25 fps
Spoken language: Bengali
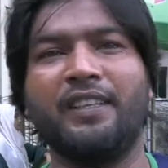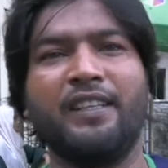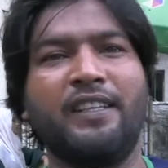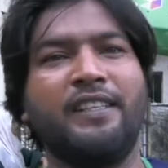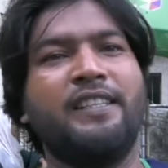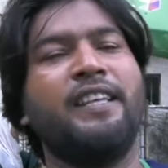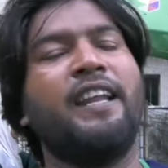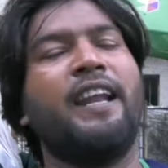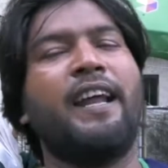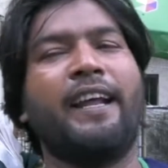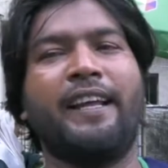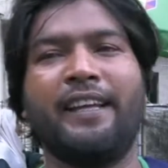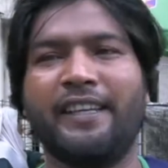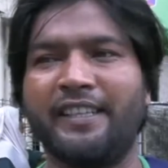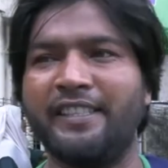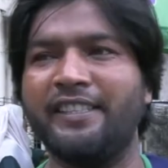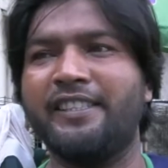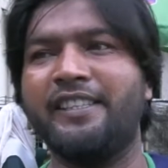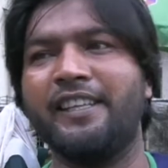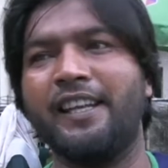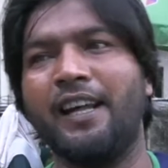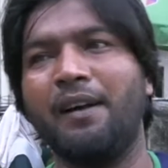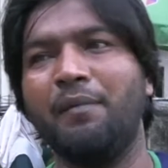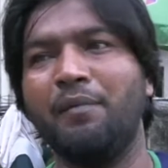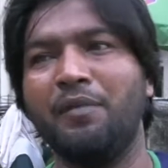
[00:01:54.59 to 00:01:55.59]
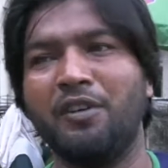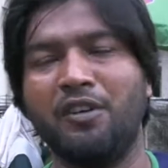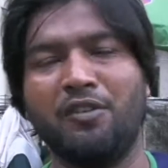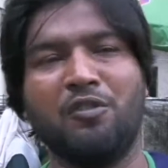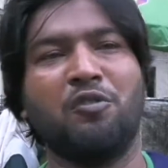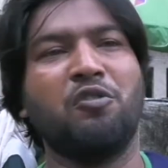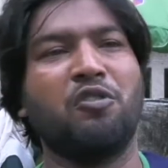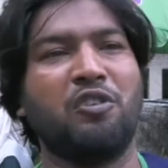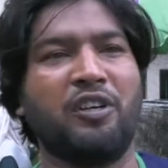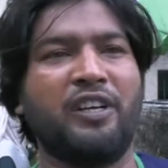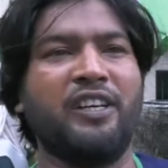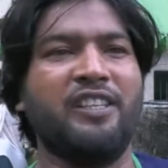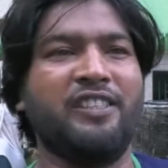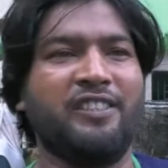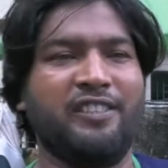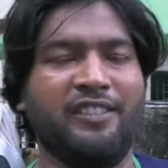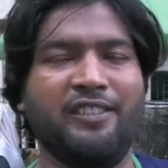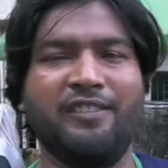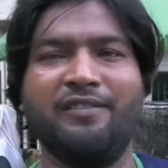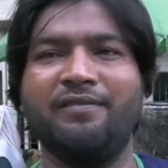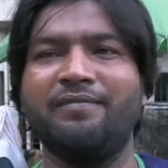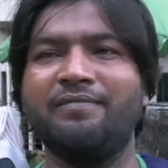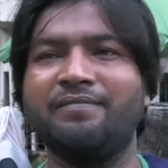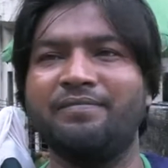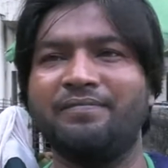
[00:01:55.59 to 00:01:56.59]
ঈদের আগে কিনছিলাম ওগুলো খাইছি
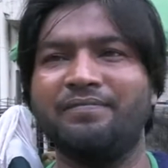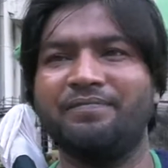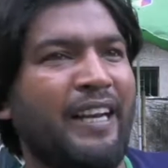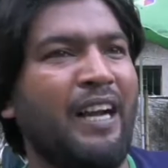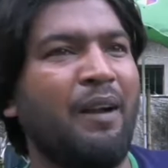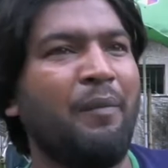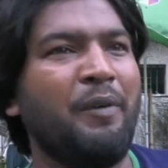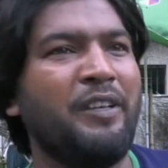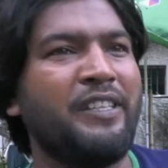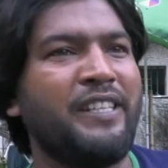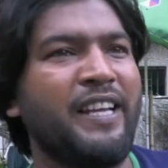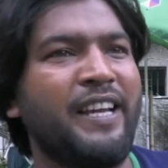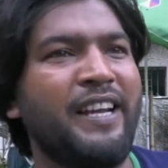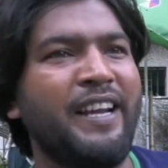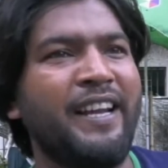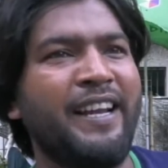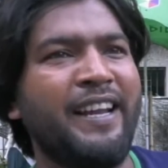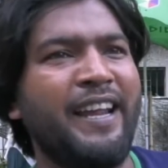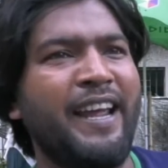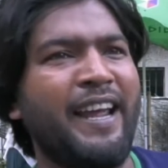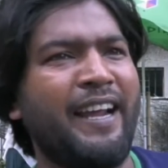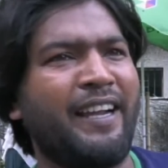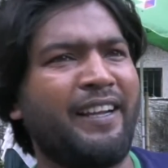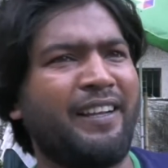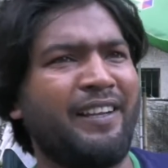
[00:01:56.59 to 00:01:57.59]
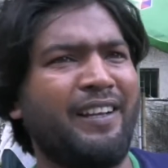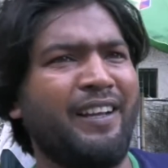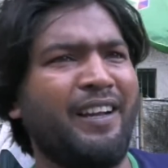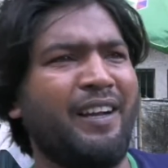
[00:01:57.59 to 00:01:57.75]
গ্রামে যাই নাই এক